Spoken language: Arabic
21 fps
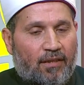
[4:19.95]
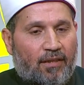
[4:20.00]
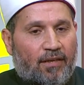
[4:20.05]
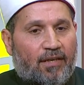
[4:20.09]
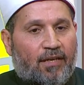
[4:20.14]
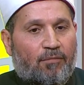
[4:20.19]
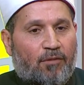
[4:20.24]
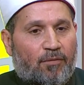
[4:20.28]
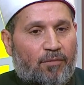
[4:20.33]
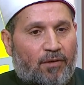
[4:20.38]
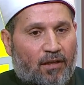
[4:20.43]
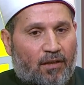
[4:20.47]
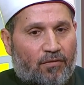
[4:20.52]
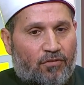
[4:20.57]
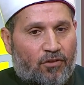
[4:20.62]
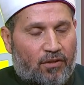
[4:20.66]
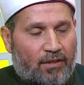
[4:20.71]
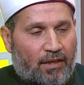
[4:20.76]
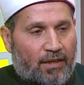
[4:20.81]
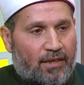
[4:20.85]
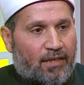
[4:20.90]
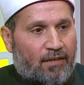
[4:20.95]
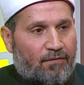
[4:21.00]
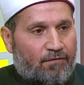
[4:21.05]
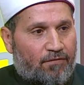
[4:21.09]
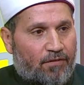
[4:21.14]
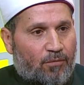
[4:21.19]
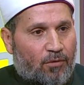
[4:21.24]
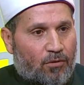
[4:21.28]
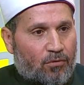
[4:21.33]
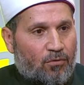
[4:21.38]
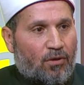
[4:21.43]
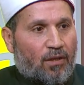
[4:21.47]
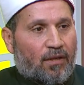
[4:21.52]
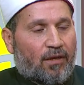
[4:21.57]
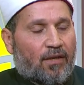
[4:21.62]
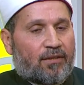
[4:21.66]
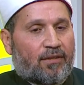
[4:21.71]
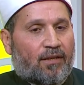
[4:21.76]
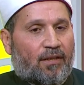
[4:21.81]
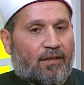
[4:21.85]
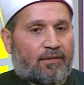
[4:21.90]
لكن ما بيعرفش يتحكم في موضوع
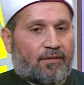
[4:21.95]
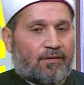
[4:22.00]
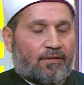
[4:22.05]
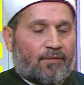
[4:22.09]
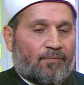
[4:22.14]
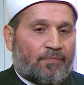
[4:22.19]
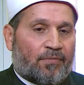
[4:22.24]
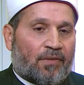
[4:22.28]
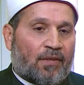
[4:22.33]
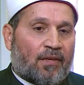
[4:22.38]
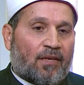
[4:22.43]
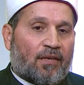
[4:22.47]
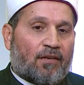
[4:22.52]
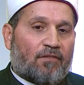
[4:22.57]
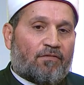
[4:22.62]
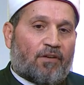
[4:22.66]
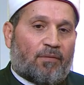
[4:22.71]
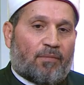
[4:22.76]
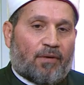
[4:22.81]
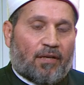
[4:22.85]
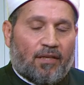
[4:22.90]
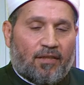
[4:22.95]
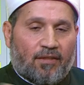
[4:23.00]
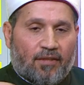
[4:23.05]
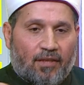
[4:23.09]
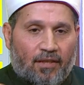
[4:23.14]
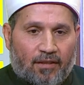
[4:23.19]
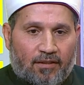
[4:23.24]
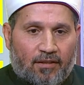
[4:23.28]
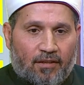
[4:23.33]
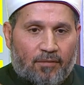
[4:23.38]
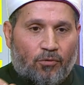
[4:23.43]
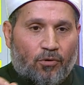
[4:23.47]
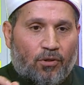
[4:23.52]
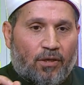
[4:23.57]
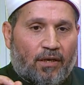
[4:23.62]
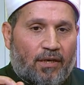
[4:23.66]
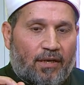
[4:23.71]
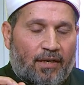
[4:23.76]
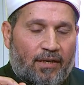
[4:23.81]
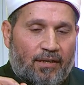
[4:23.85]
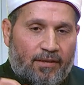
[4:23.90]
القطرات فمريض سلس البول
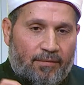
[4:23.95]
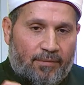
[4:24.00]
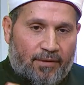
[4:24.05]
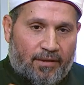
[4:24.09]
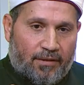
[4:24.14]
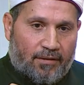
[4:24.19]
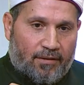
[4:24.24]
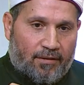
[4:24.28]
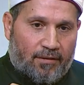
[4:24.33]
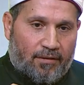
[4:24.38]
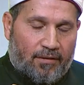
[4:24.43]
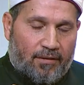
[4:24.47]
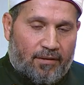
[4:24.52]
غالبا